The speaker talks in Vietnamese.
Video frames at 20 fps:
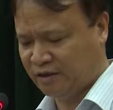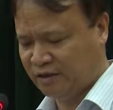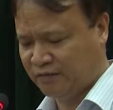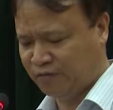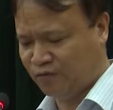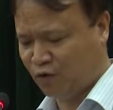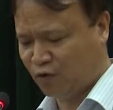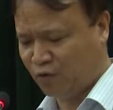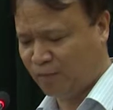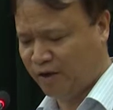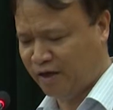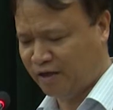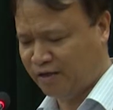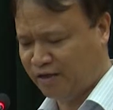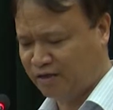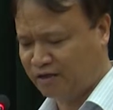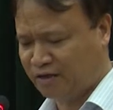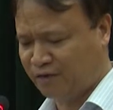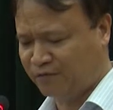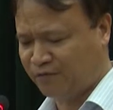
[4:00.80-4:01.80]
phổ biến
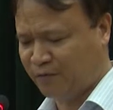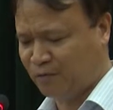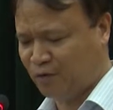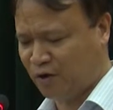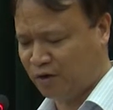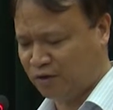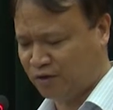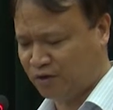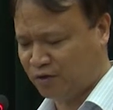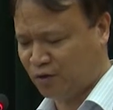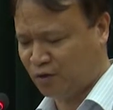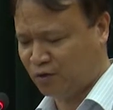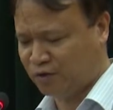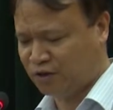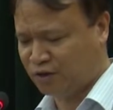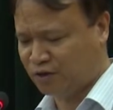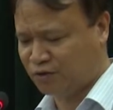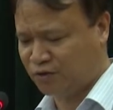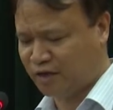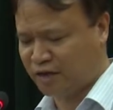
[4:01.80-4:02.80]
hướng dẫn pháp luật tổ
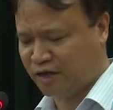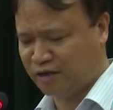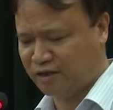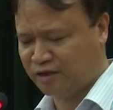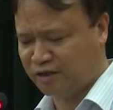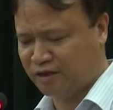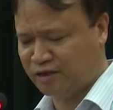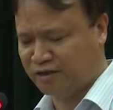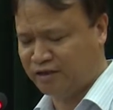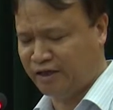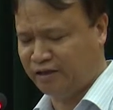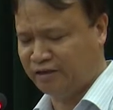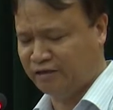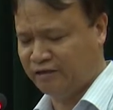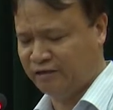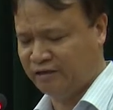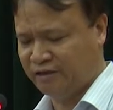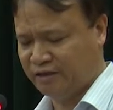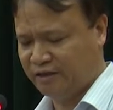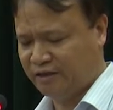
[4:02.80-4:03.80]
chức cho các cái thương nhân
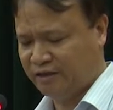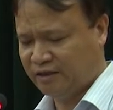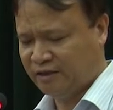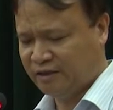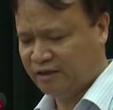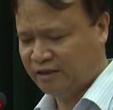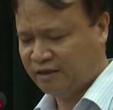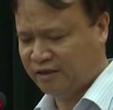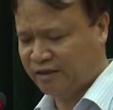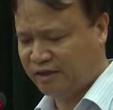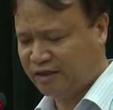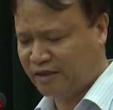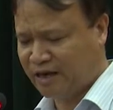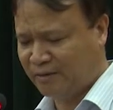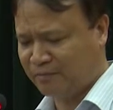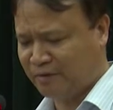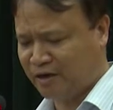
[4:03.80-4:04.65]
ký cam